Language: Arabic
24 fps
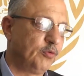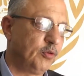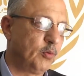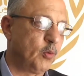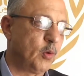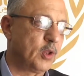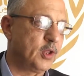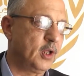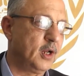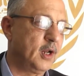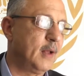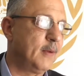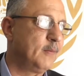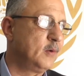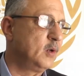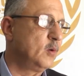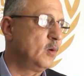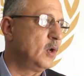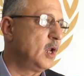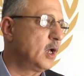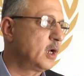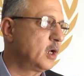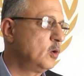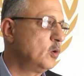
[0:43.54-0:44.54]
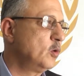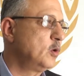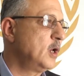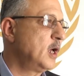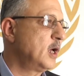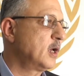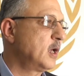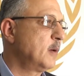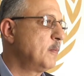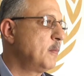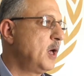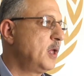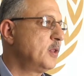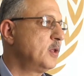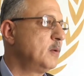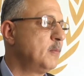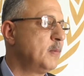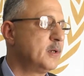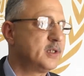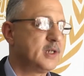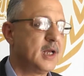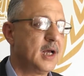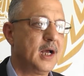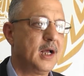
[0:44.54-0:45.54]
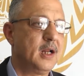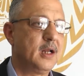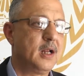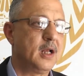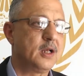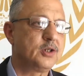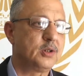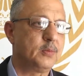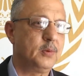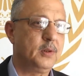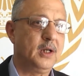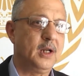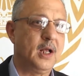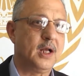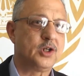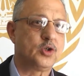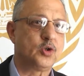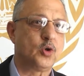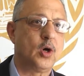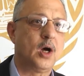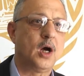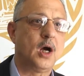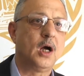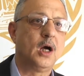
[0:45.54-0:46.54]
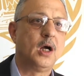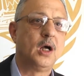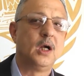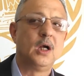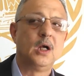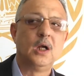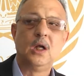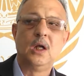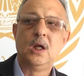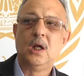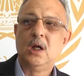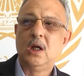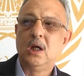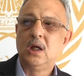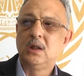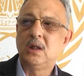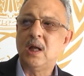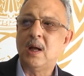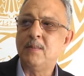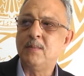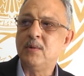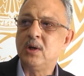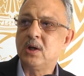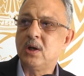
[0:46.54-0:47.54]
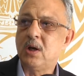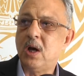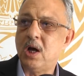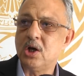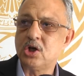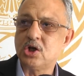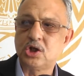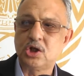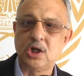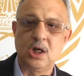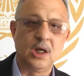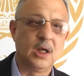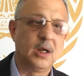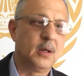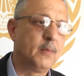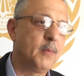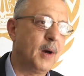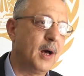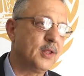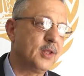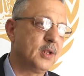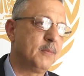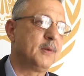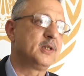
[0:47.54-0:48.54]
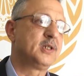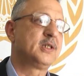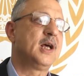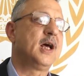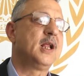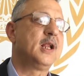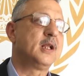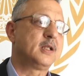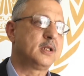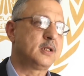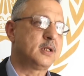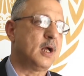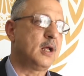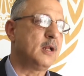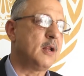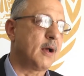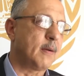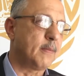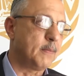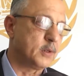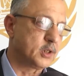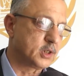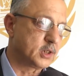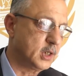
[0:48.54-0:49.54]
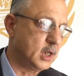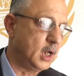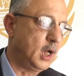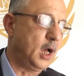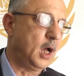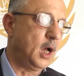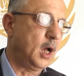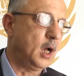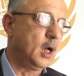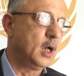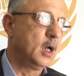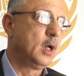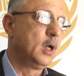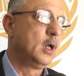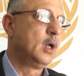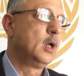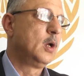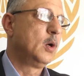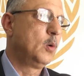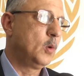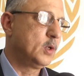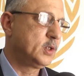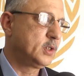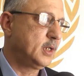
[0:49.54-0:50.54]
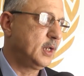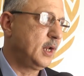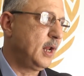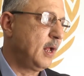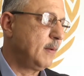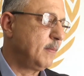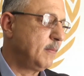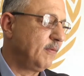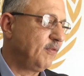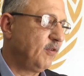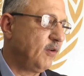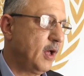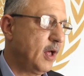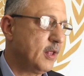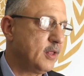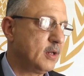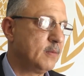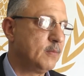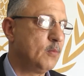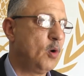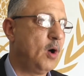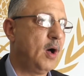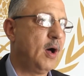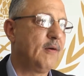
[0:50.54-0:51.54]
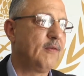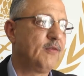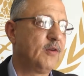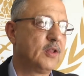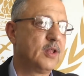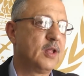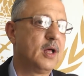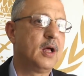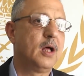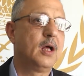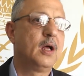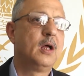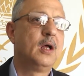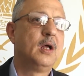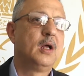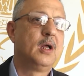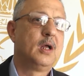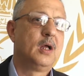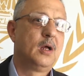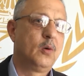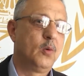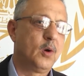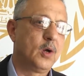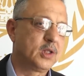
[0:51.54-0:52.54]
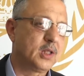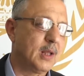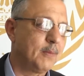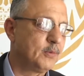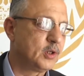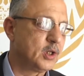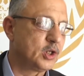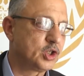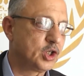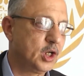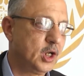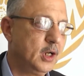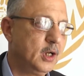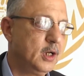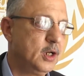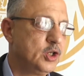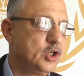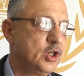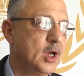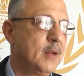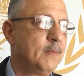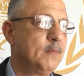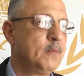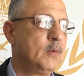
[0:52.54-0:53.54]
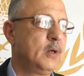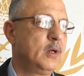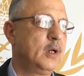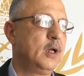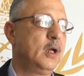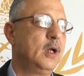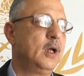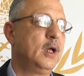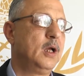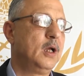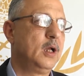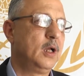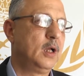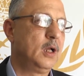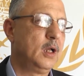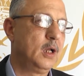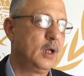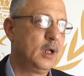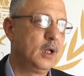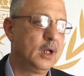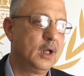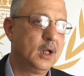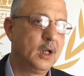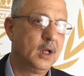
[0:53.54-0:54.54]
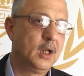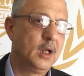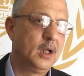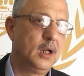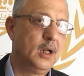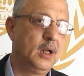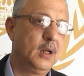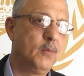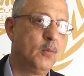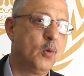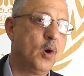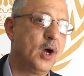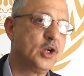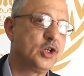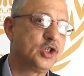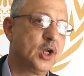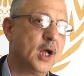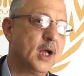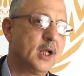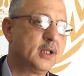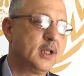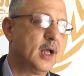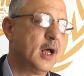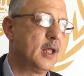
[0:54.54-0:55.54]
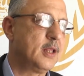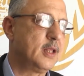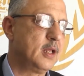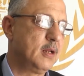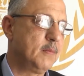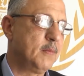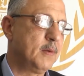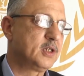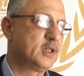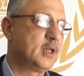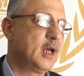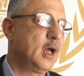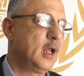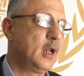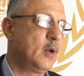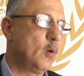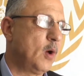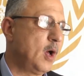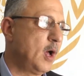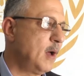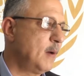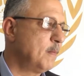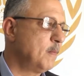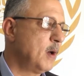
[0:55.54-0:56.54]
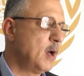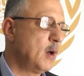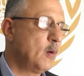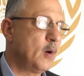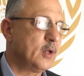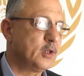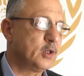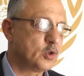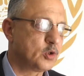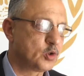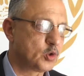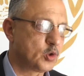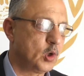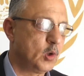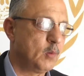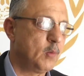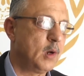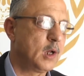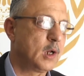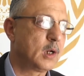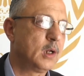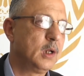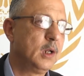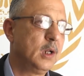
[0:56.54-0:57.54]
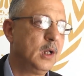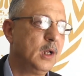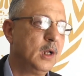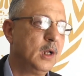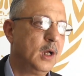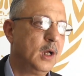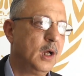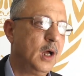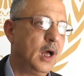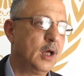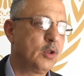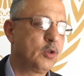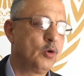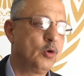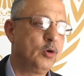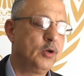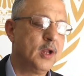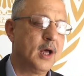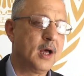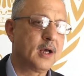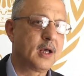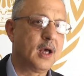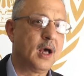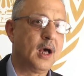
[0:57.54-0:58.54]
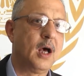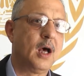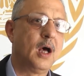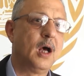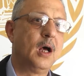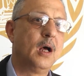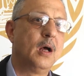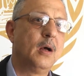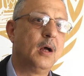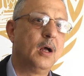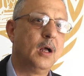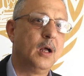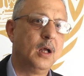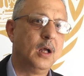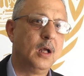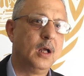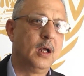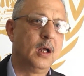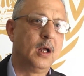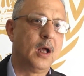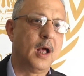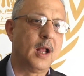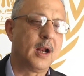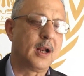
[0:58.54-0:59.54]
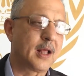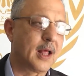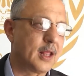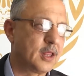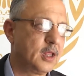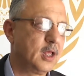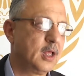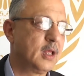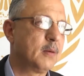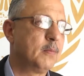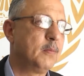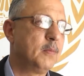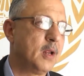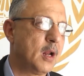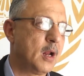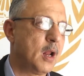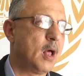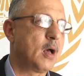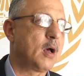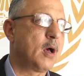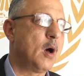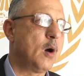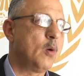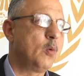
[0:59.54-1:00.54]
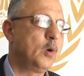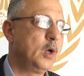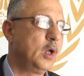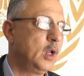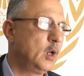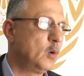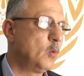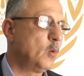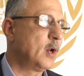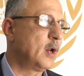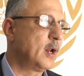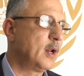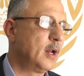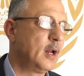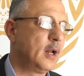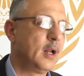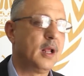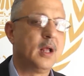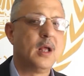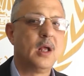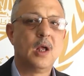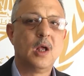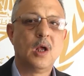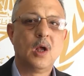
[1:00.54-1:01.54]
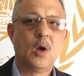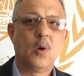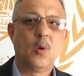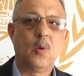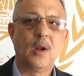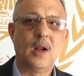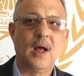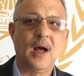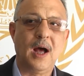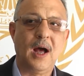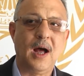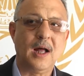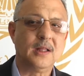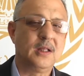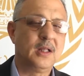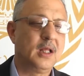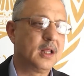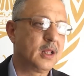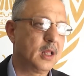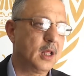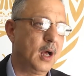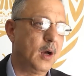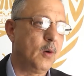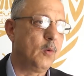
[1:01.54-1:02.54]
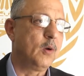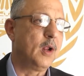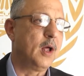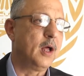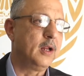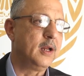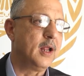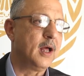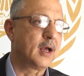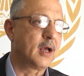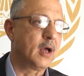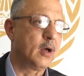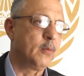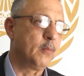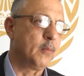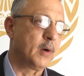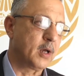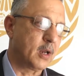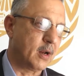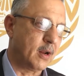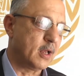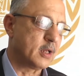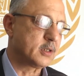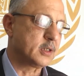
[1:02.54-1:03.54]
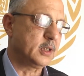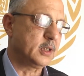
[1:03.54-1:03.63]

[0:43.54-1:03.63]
في الوضع الأمني ولكن هناك بعض المسائل يجب علاجها تم نقاش بعض المسائل تتعلق بالصحة والسلامة في هذه المحافظة وتم تشكيل لجان آه، لمواجهة هذه المسائل وأهمها وادي الزومر حيث هناك آه، الكثير من الأقاويل والأحاديث حول هناك مكرهة